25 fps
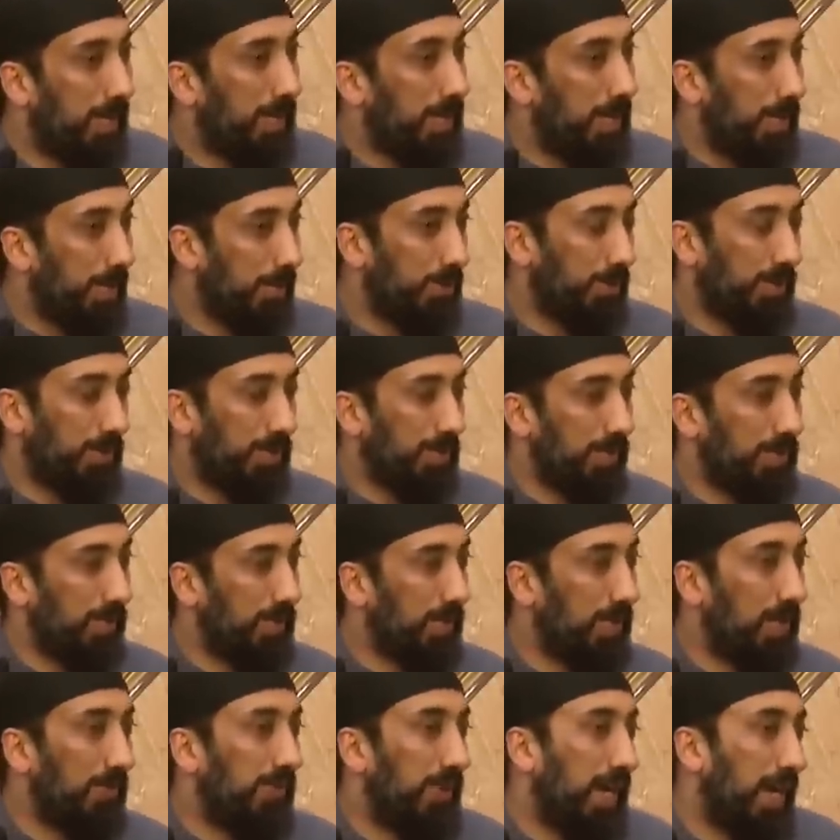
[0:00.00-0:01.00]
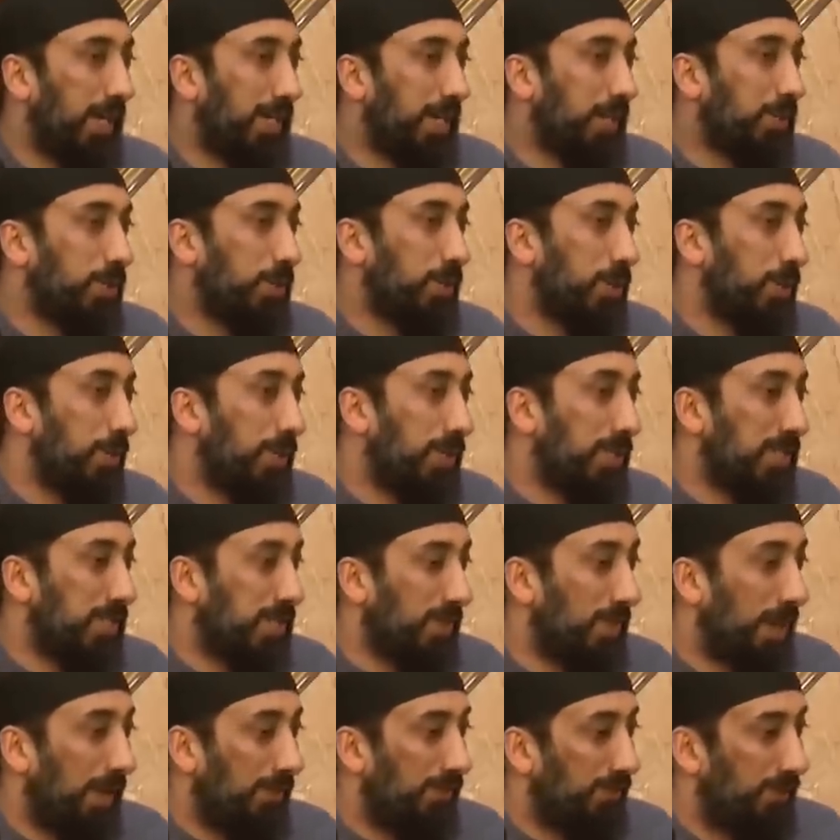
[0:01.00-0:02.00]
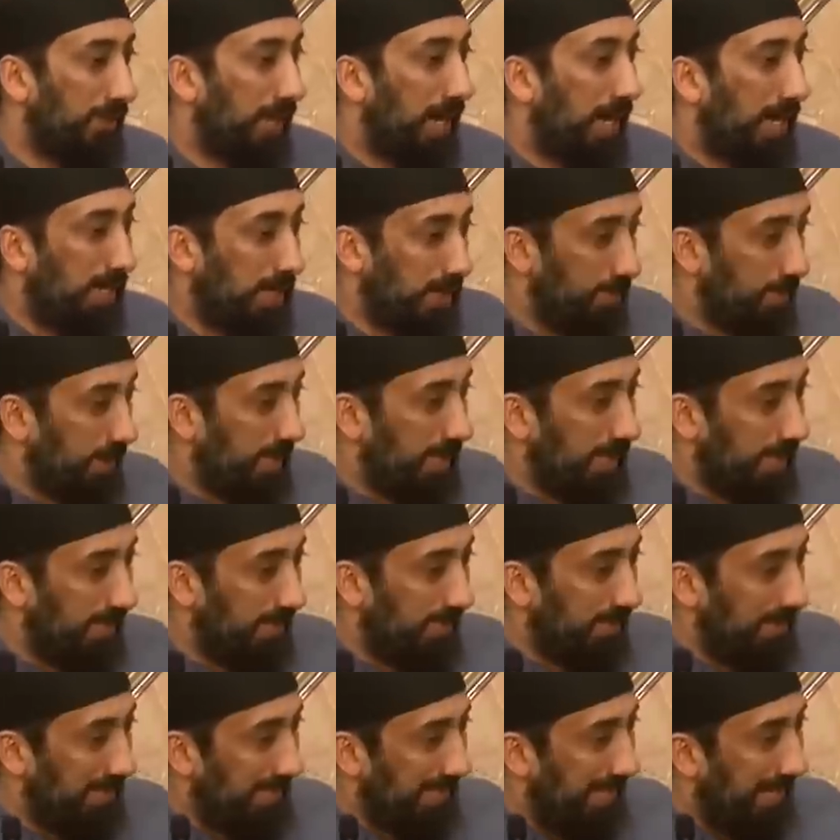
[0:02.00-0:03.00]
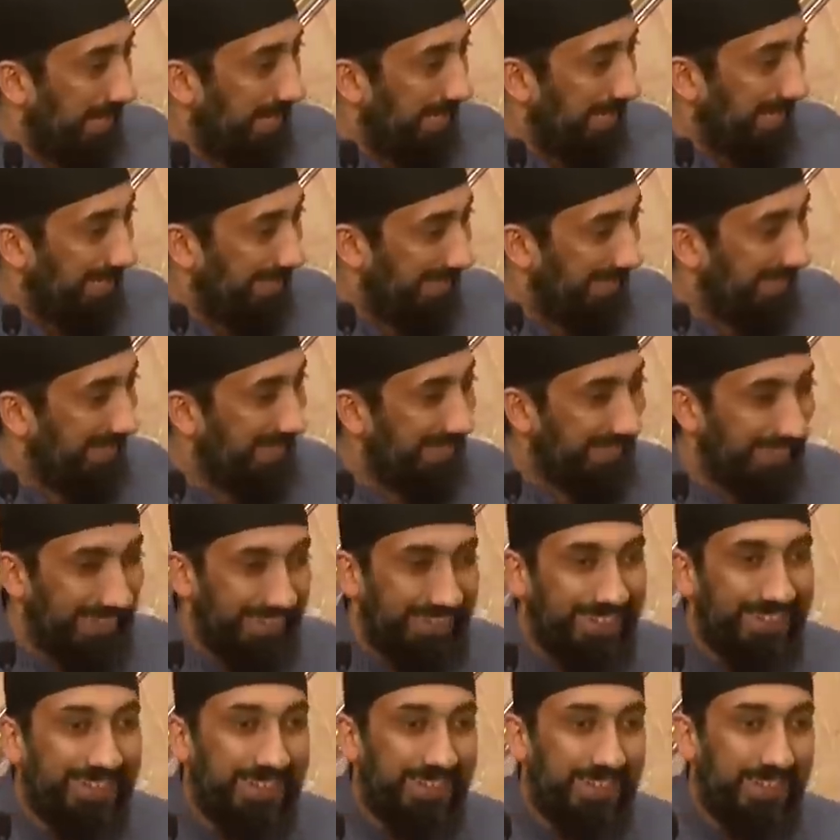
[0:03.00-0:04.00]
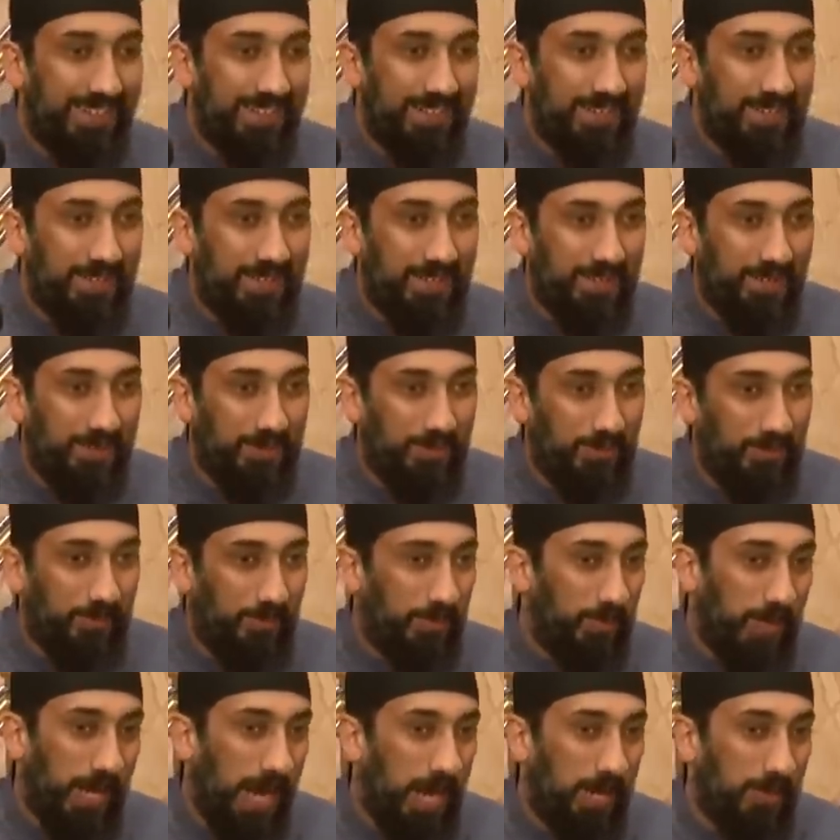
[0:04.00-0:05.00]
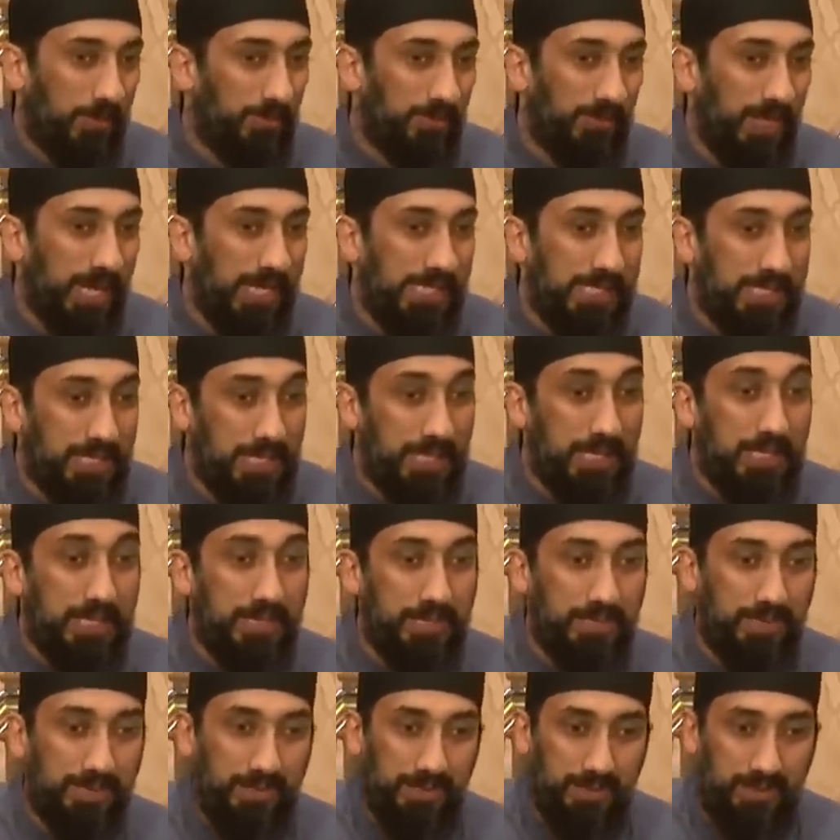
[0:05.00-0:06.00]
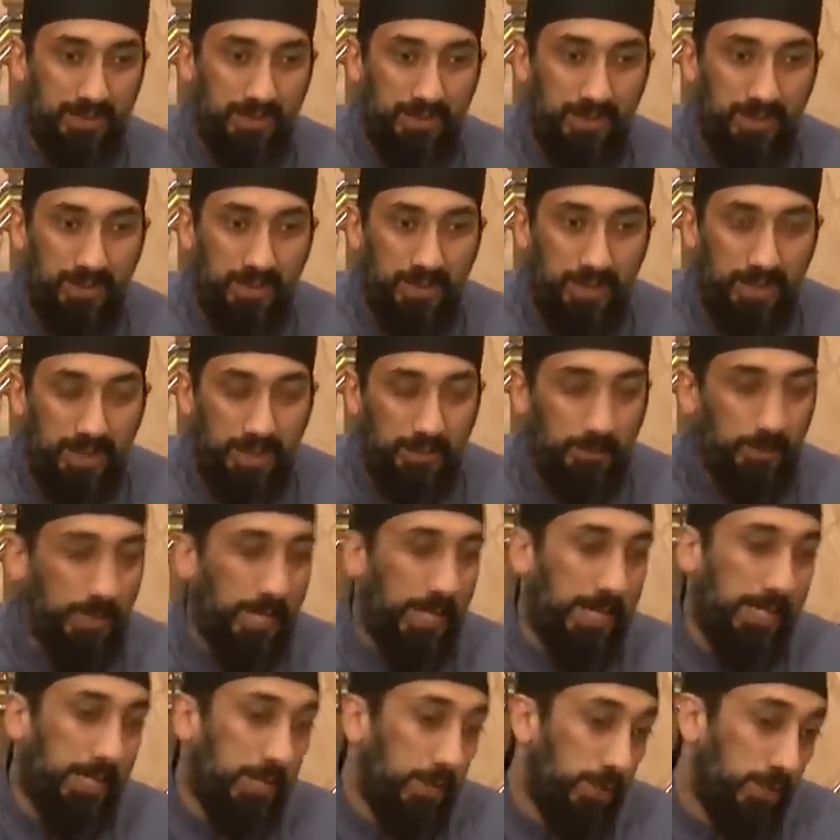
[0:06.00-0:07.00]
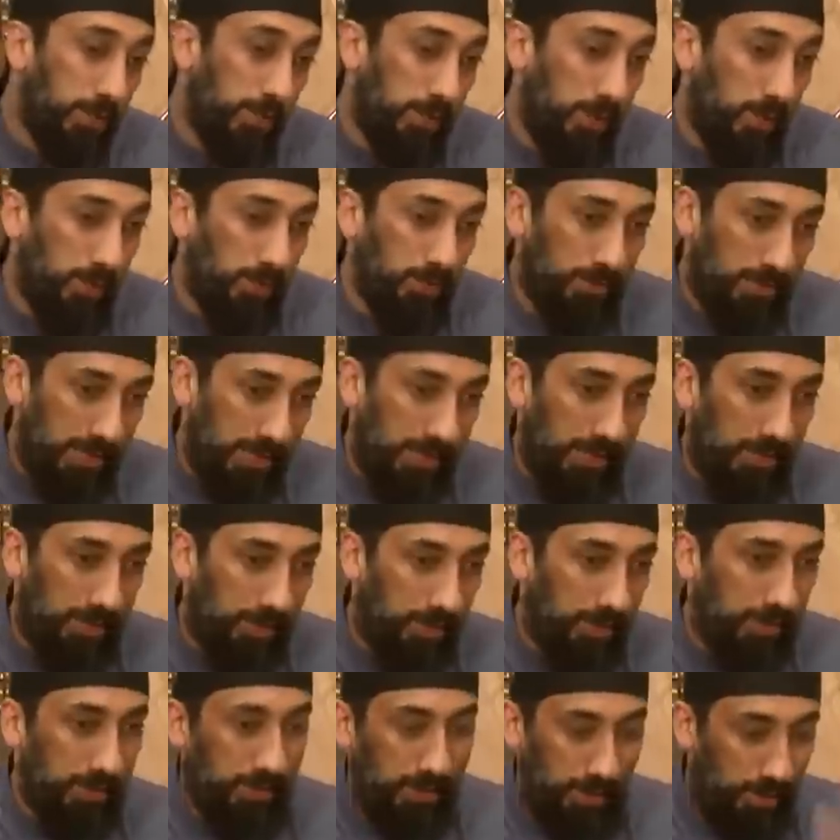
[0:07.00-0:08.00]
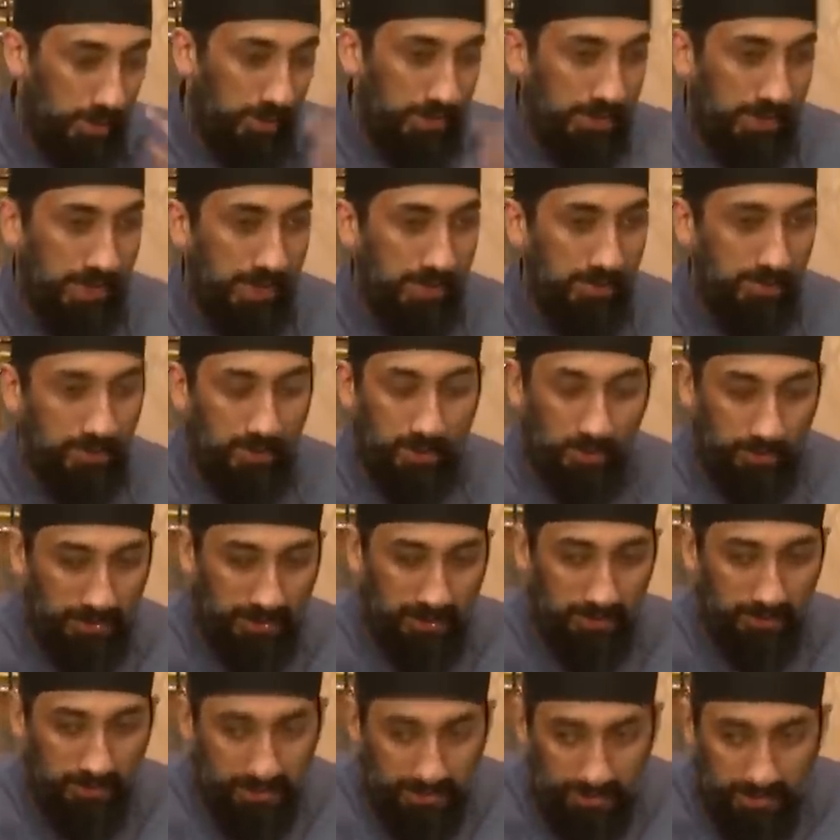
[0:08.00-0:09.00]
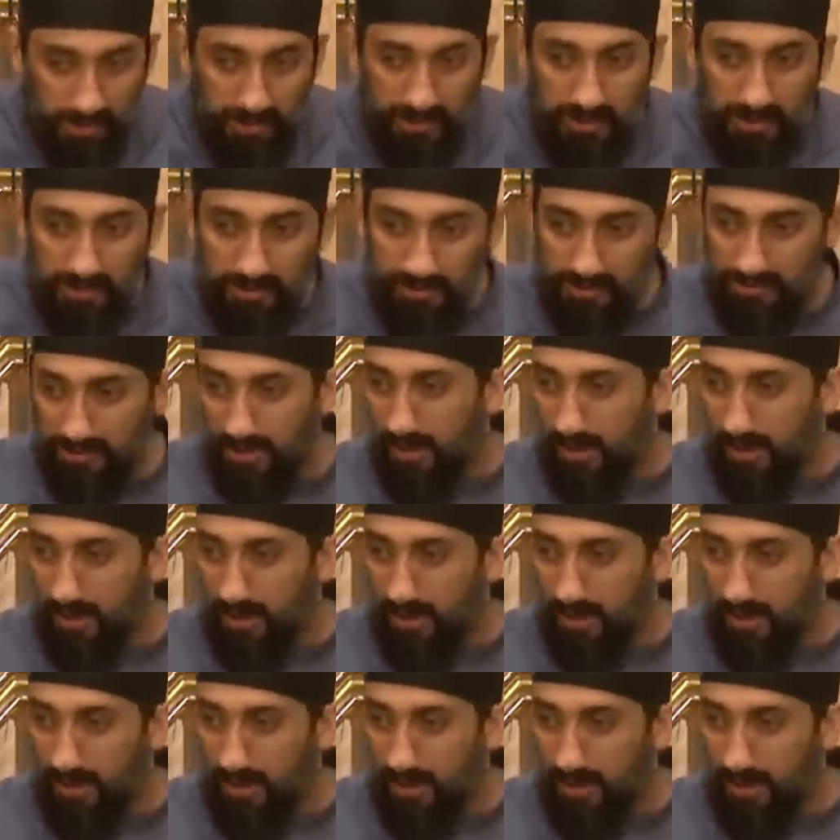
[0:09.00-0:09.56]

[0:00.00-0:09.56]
মজার ব্যাপার হলো আমি এই আয়াতটার কারণে মাছি সম্পর্কে আগ্রহী হয়ে উঠেছিলাম কিভাবে মাছি খাবার খায় আমি সেটা জানতাম না কোনো মাছি যখন খাবারের উপর বসে